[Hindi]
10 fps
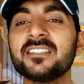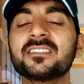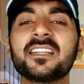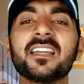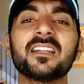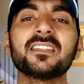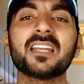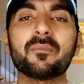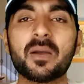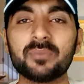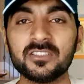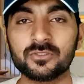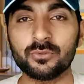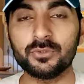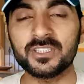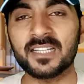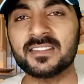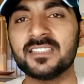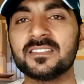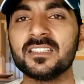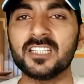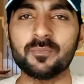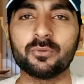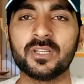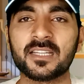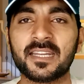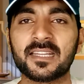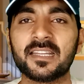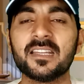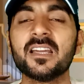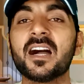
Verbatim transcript: इसके अंदर हम अपनी ज़रूरिया ज़िंदगी पूरी करेंगे